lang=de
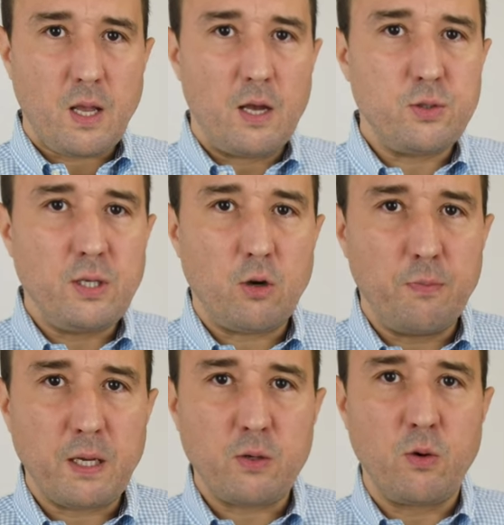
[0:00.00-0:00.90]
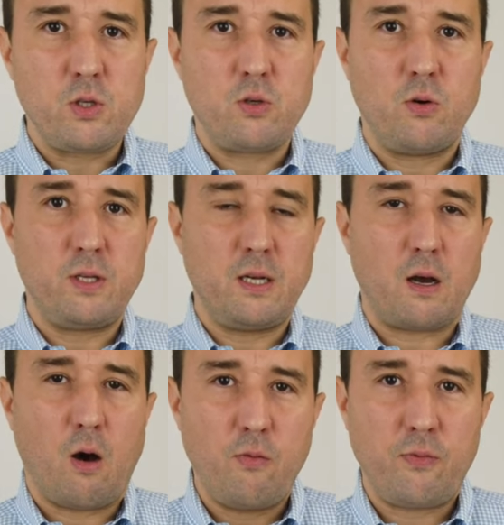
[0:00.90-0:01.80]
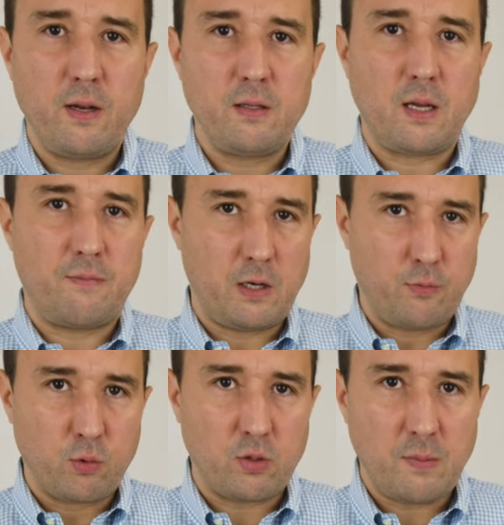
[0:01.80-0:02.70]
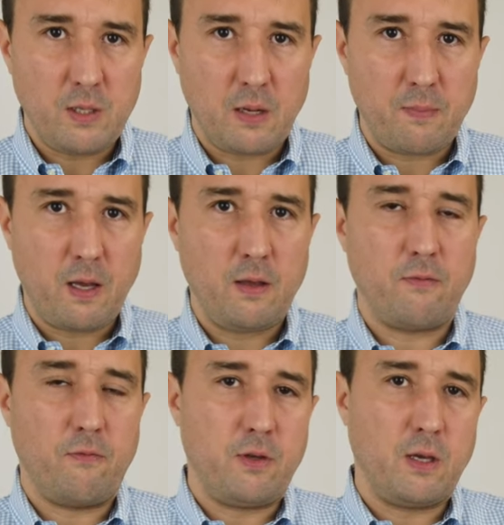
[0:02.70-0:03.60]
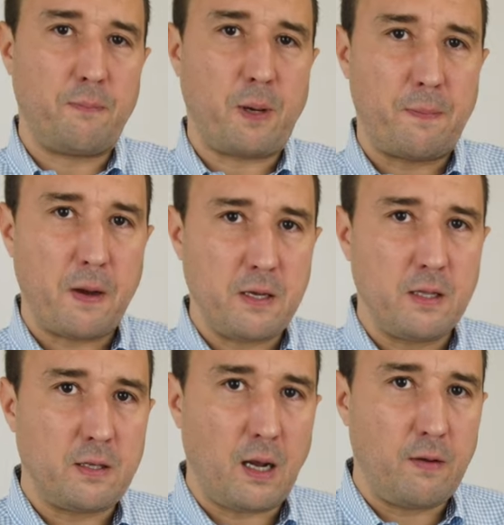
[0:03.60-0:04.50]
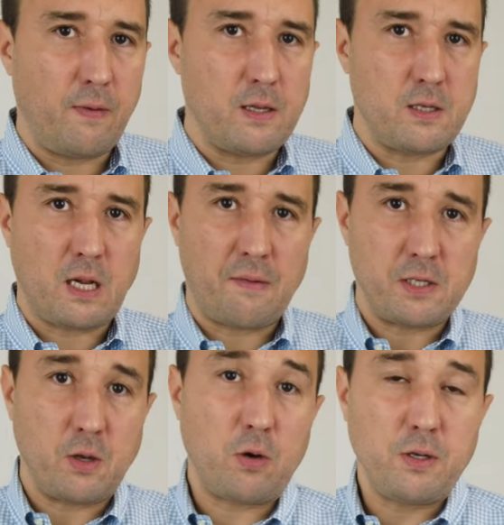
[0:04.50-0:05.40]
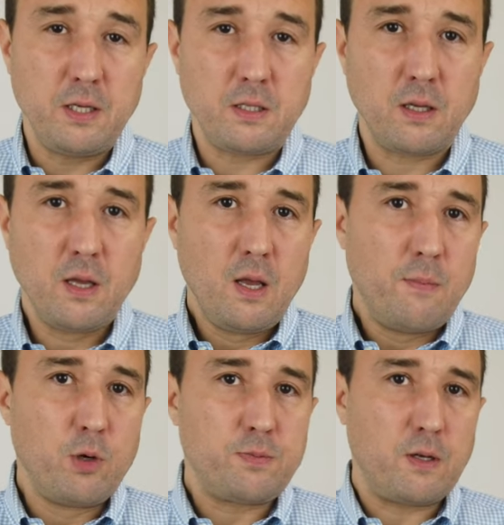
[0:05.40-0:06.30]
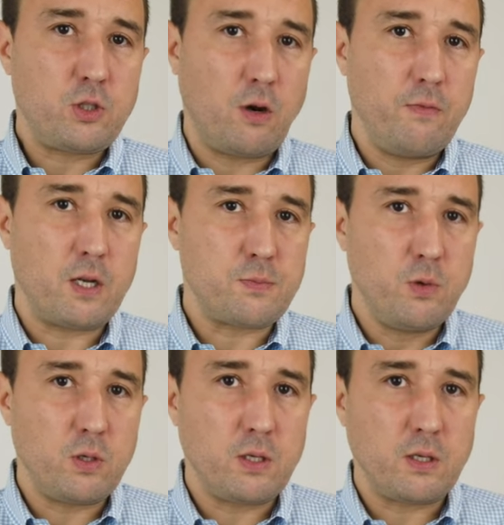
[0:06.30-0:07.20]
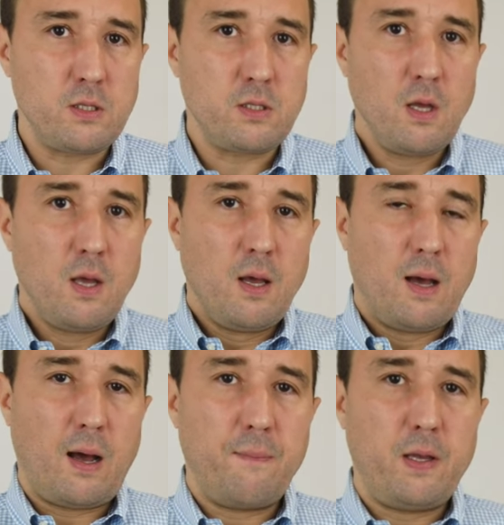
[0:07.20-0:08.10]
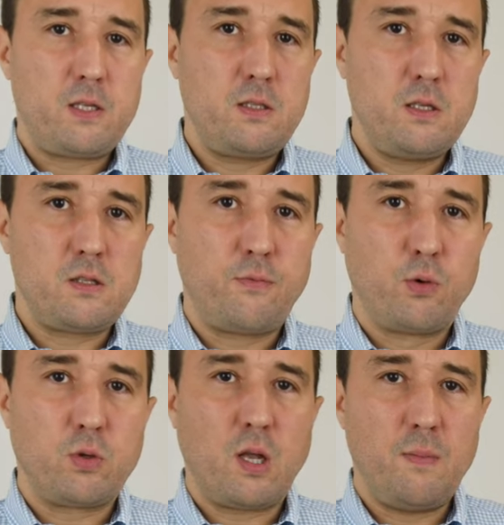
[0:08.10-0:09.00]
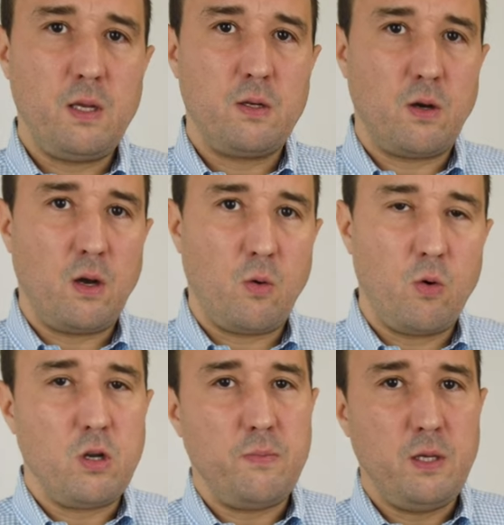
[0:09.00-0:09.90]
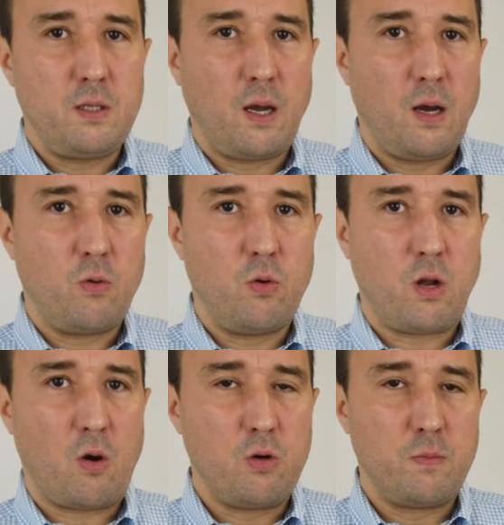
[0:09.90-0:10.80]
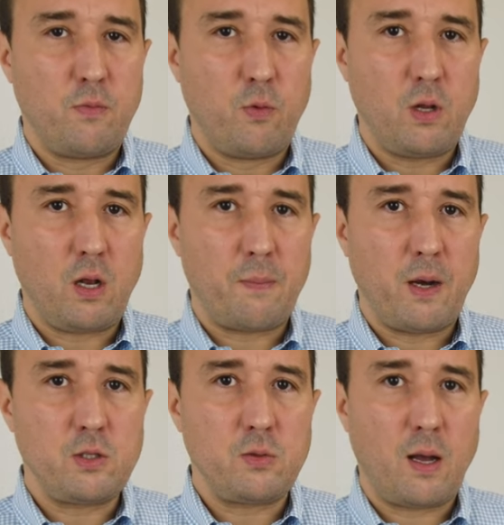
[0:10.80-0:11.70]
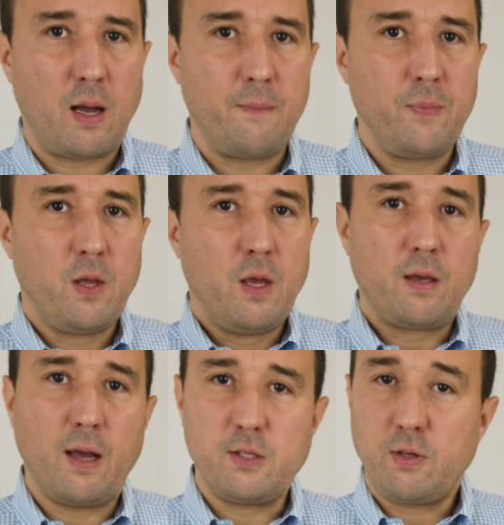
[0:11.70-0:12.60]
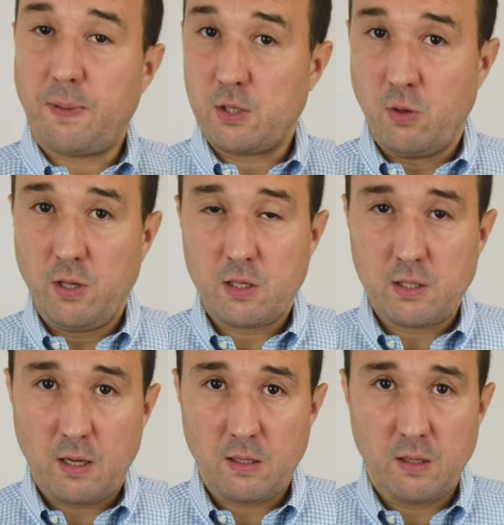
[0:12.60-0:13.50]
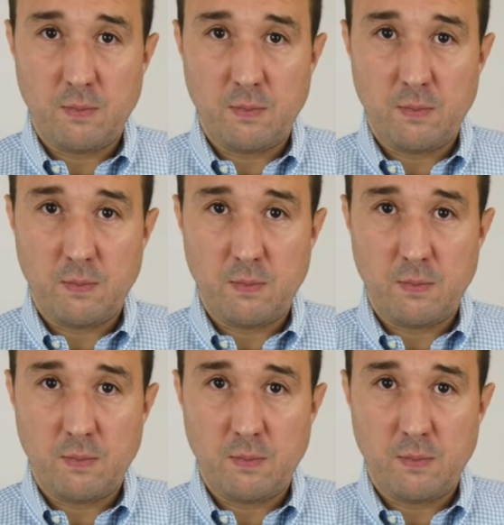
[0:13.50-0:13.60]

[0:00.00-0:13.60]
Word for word: also je nach Objektgröße und je nach Aufwand haben wir halt Fototermine dabei. Wir präparieren teilweise, teilweise auch nicht. Muss man schauen, wie das möglich ist. Am besten ist ein Fototermin äh, ohne Mieter oder ohne Bewohner dabei zu haben. Ganz persönliche Sachen